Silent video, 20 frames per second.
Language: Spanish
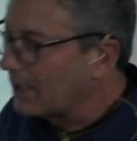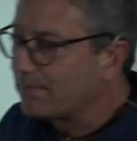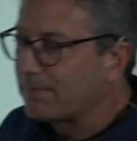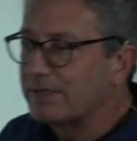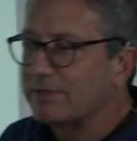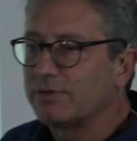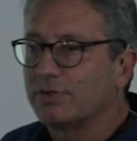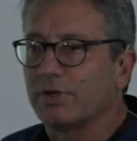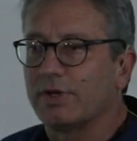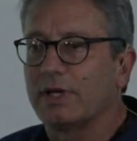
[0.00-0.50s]
las
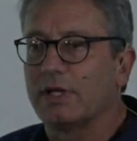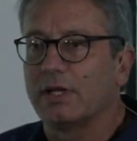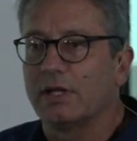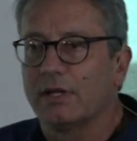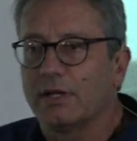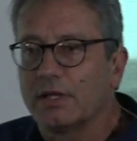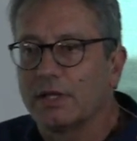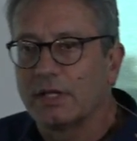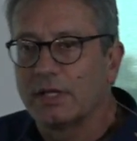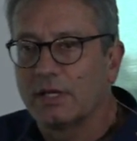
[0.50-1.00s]
pensiones,
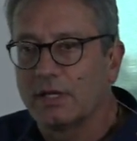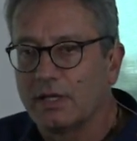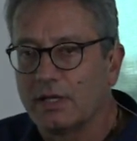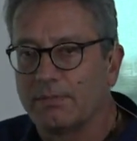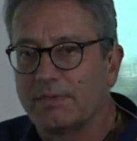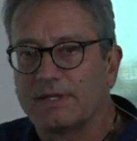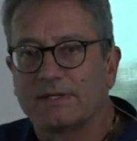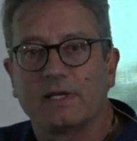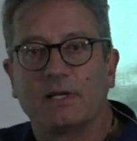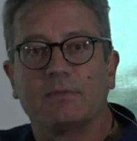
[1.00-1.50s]

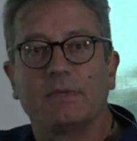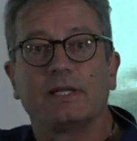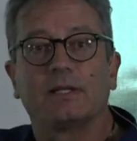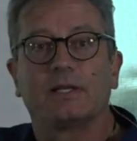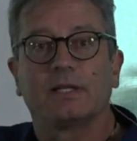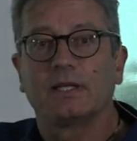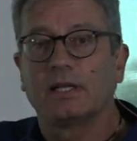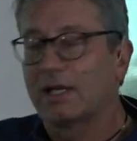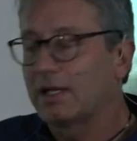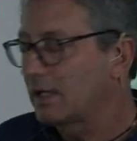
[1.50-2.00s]

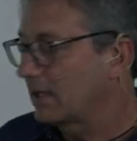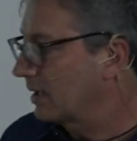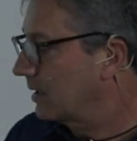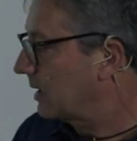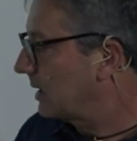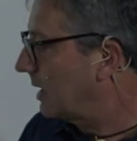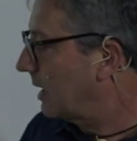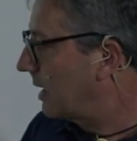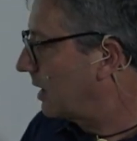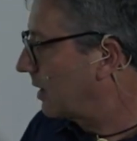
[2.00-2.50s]
especialmente de,
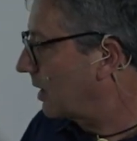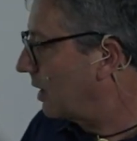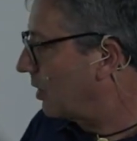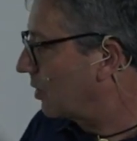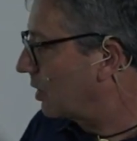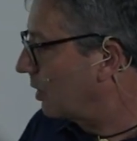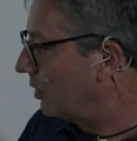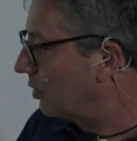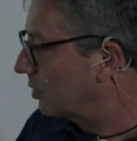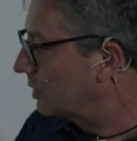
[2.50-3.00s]
de,
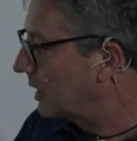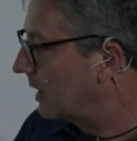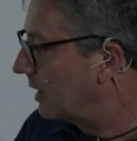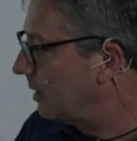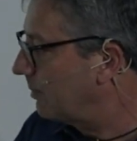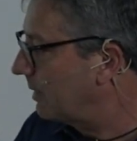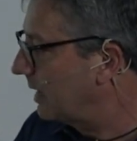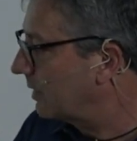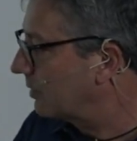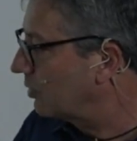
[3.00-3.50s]
los que no están
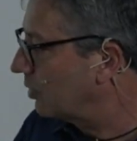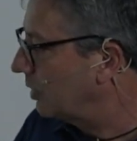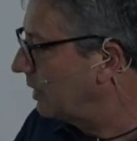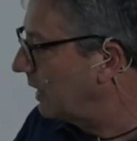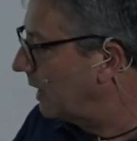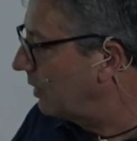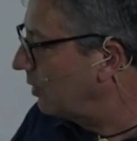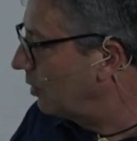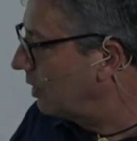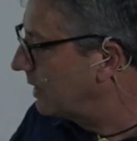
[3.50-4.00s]
en el pilar
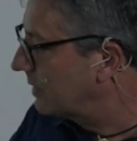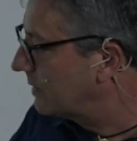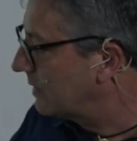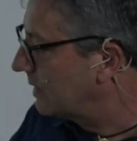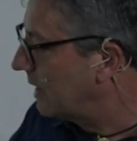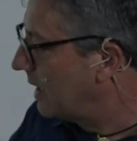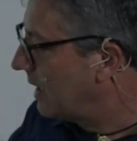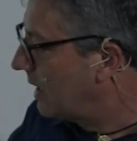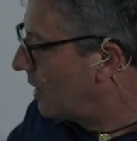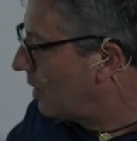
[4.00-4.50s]
solidario,
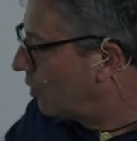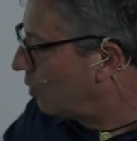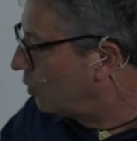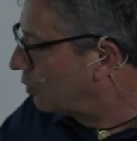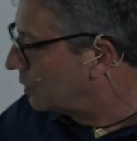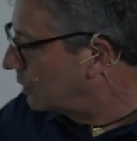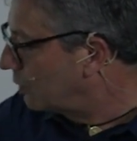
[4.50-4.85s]
es un